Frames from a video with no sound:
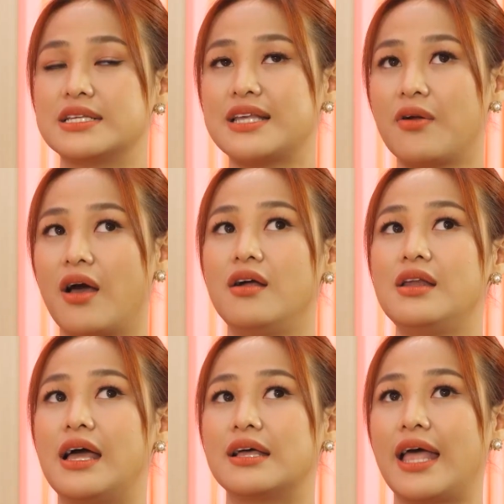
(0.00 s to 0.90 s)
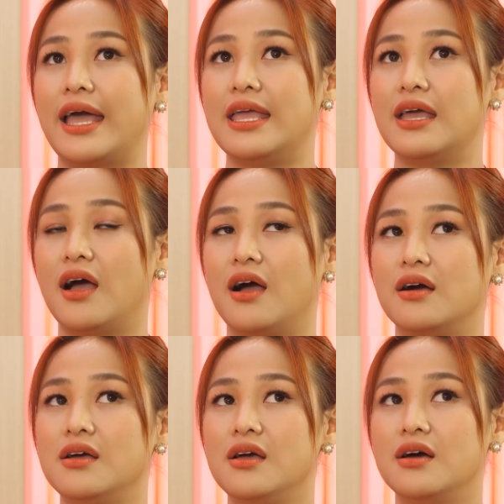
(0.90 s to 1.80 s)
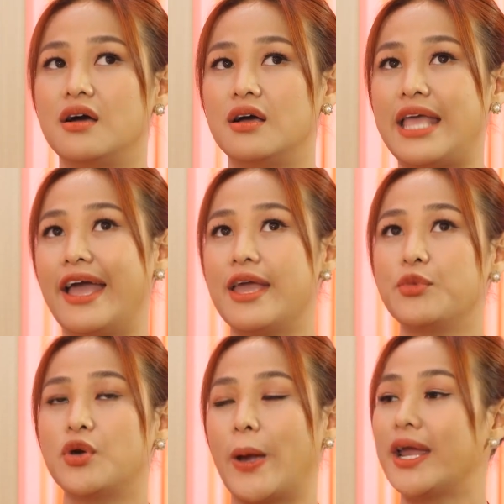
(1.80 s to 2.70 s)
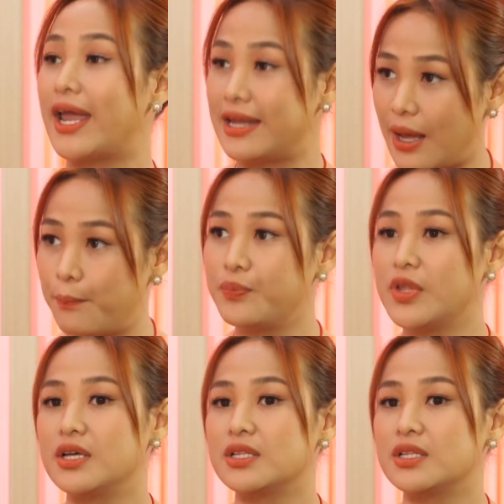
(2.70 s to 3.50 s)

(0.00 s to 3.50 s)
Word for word: Sau đó là thầy dạy em được khoảng 2 năm.